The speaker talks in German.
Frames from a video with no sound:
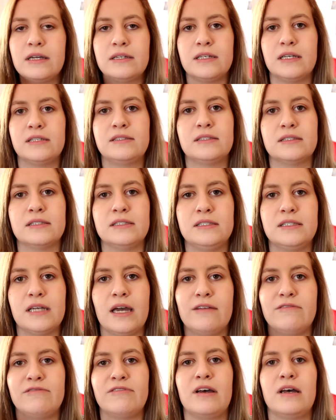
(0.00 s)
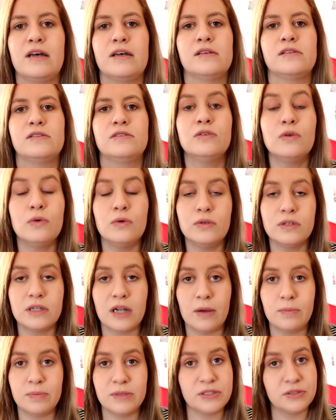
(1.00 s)
Das riecht einfach so
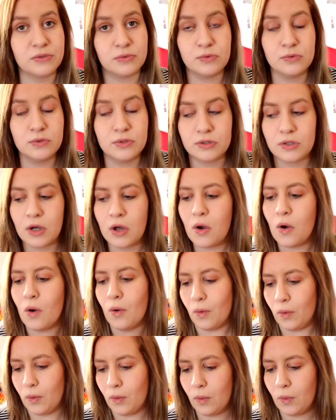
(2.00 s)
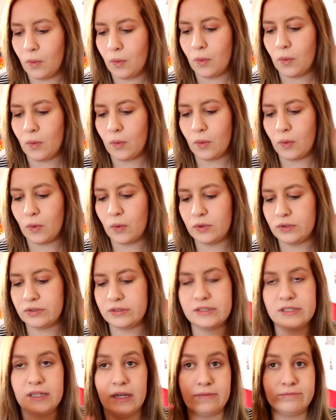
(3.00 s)
unglaublich gut.
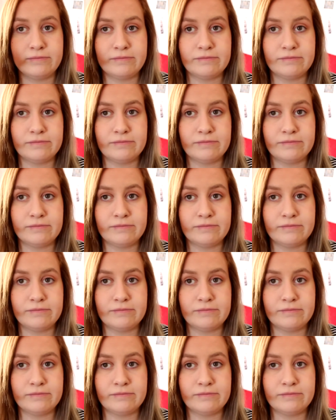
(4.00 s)
Und ja,